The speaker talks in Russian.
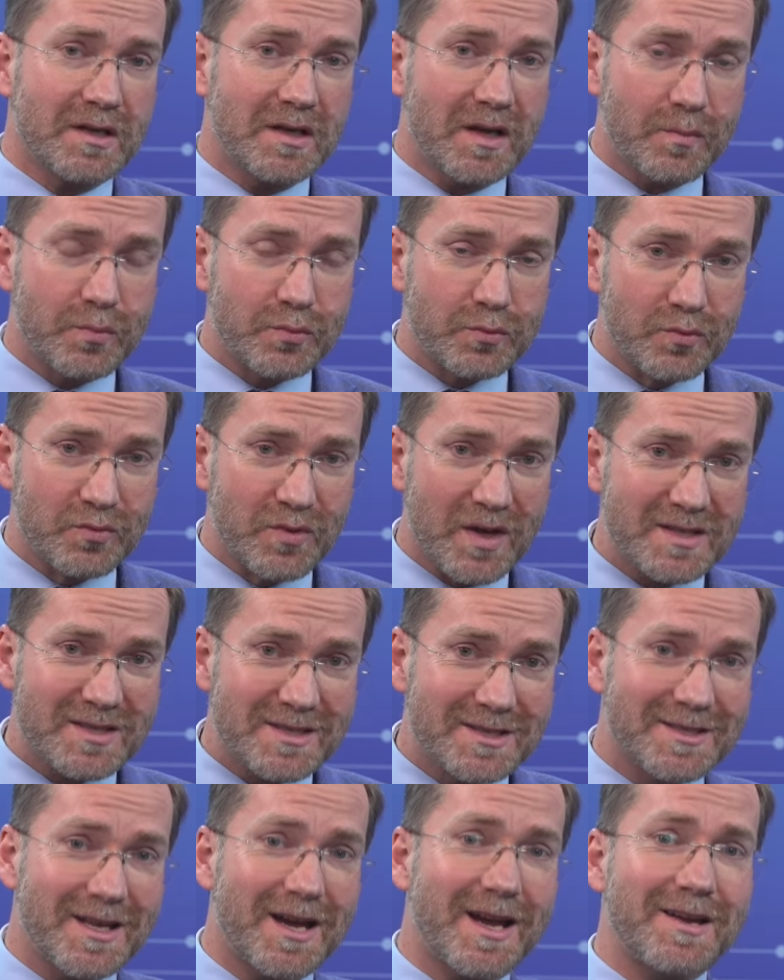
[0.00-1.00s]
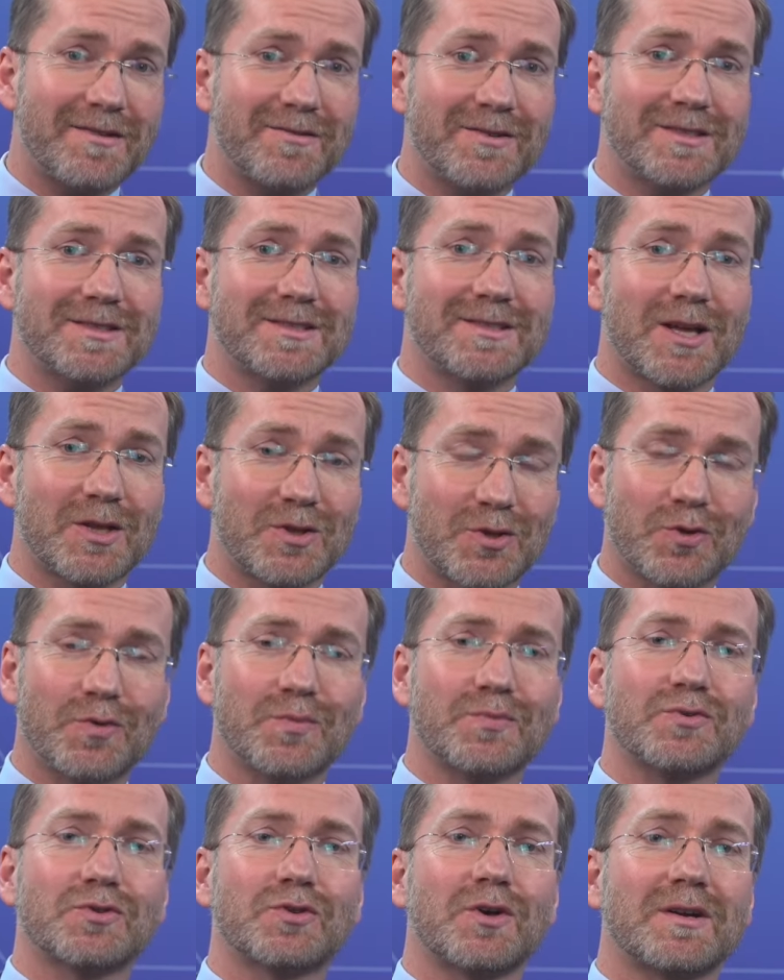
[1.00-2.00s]
Я буду настаивать на
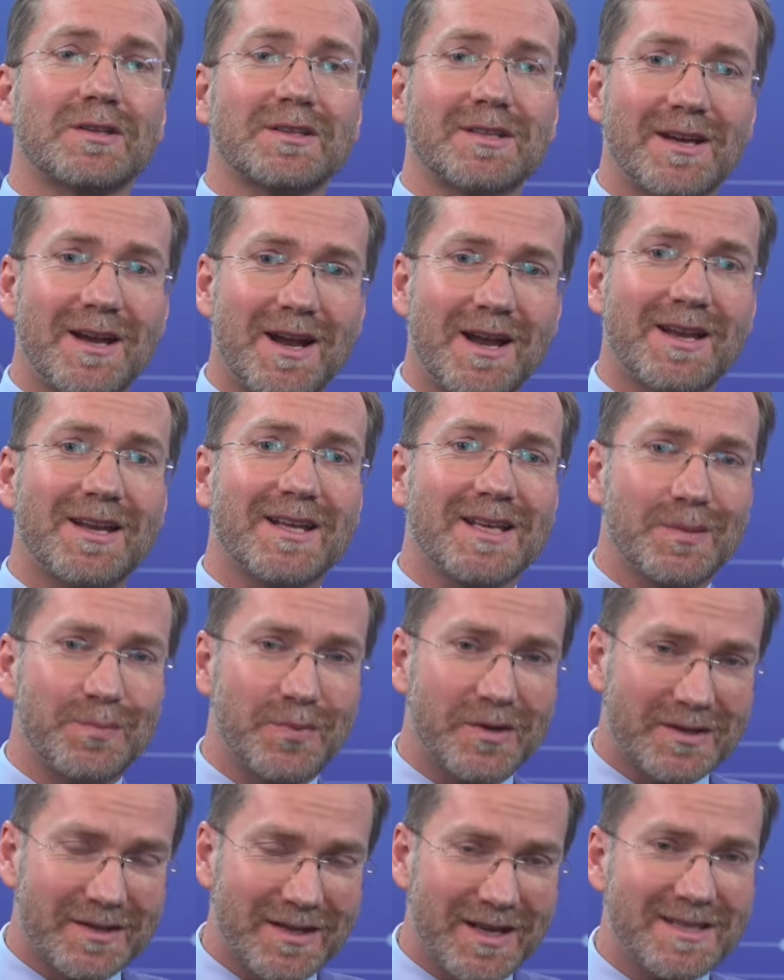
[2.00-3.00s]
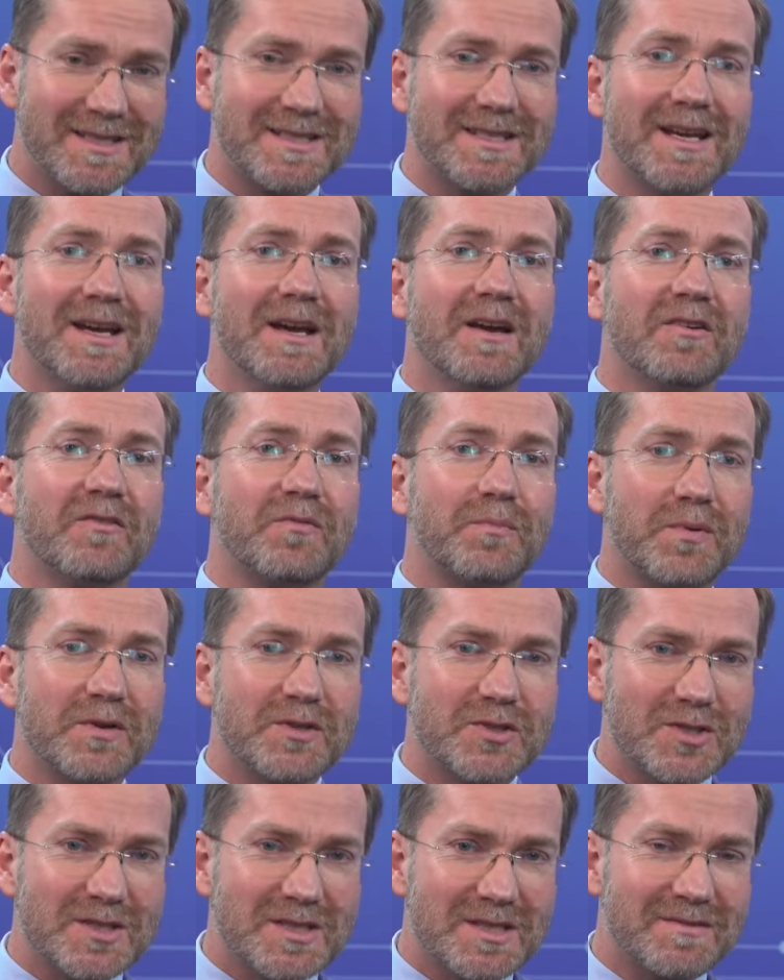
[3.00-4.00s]
том, что артериальная гипертензия в
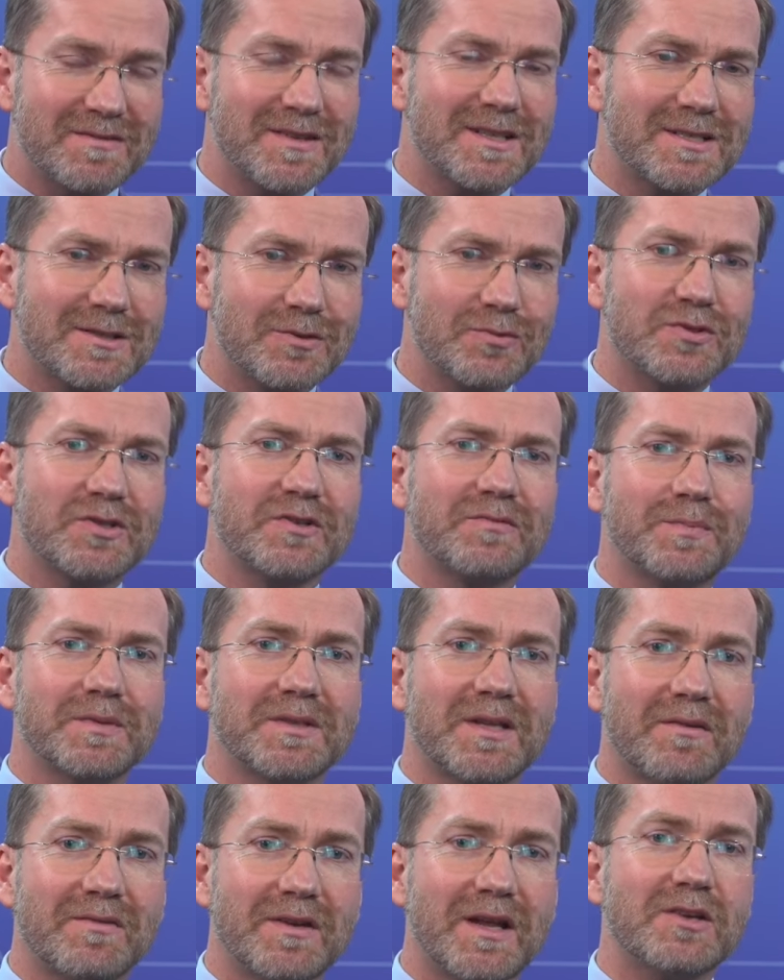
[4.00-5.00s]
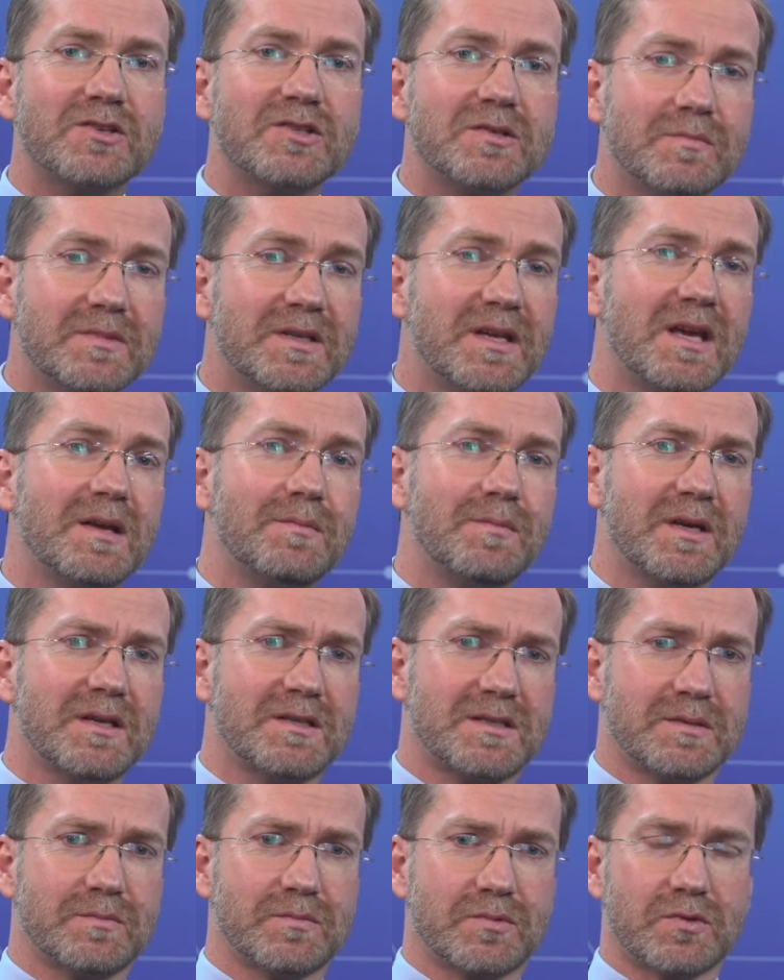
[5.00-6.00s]
большинстве случаев подавляющим не
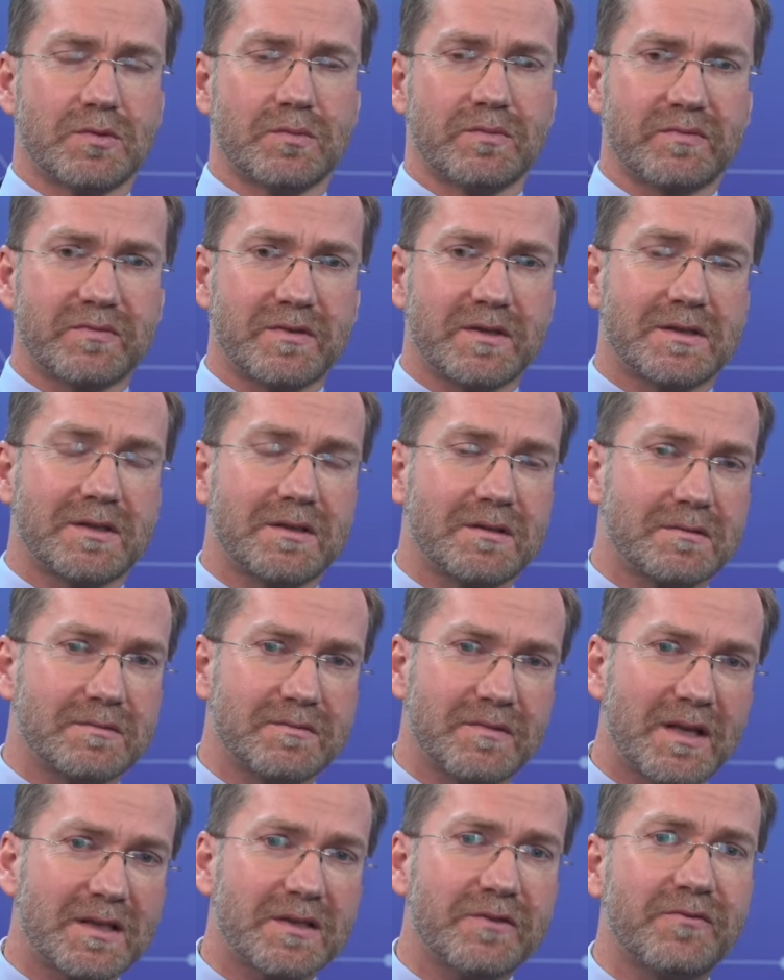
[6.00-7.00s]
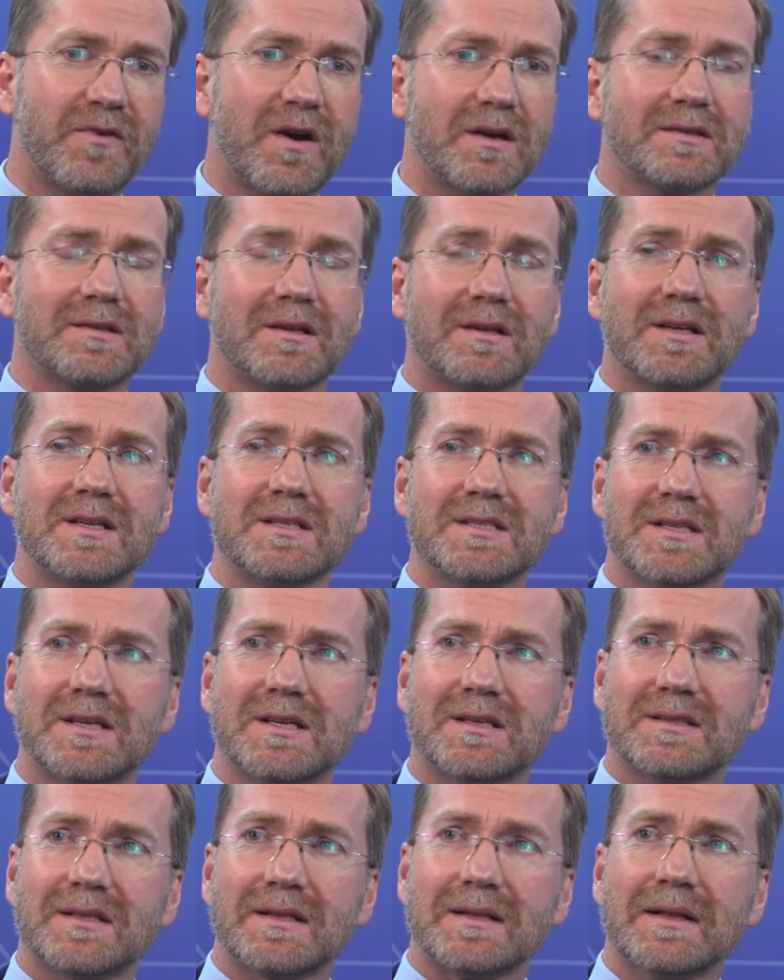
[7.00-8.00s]
имеет симптомов. Это, это фактор риска,
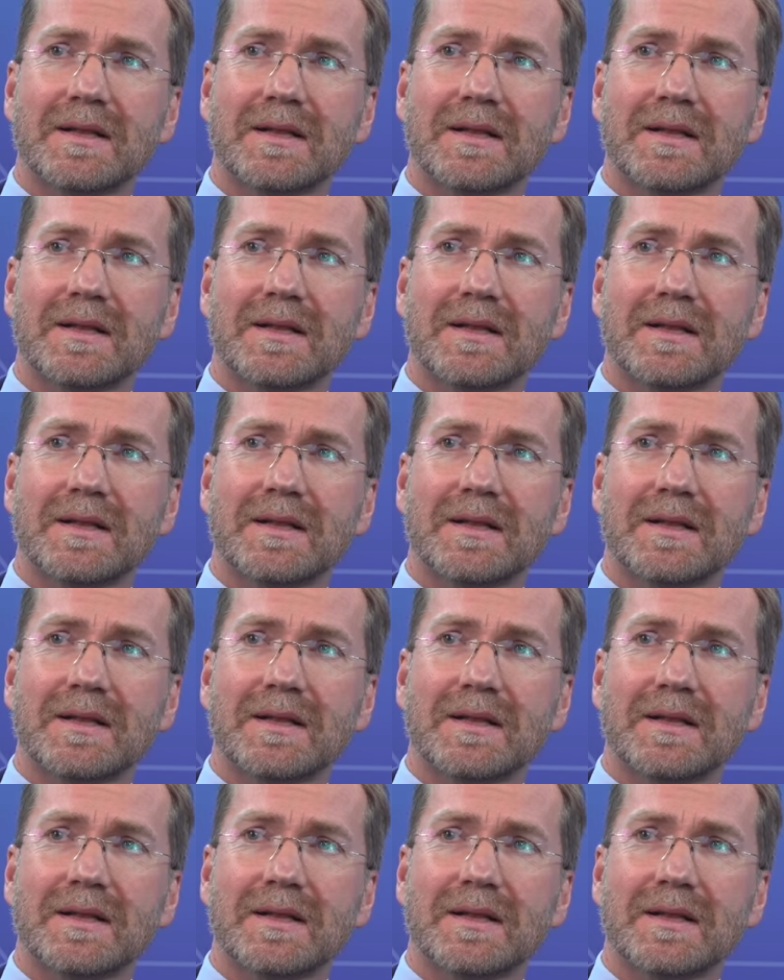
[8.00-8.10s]
это